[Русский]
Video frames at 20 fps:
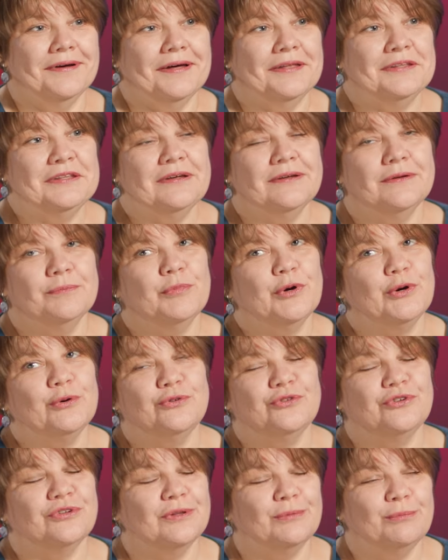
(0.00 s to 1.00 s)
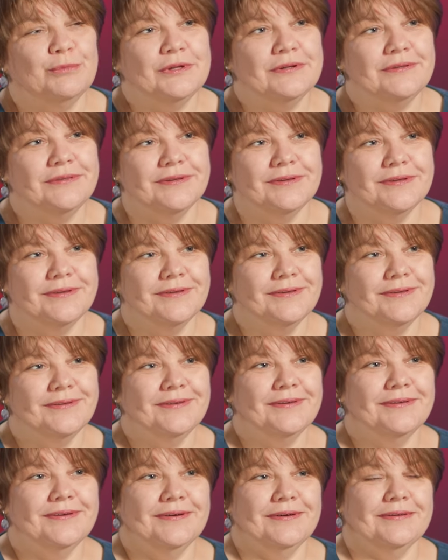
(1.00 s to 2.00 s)
она похожа на мирную,
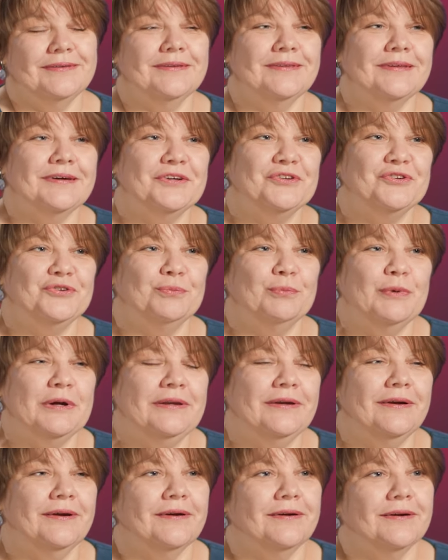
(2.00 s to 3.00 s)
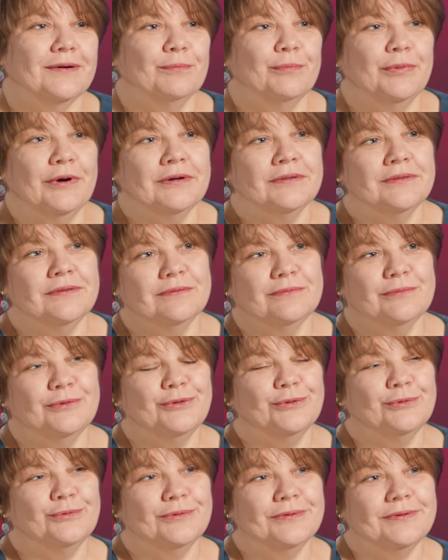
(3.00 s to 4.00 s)
она такая же маленькая, компактная,
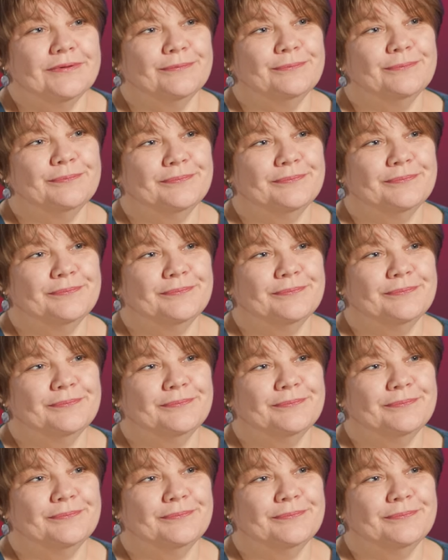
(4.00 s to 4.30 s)
уютная.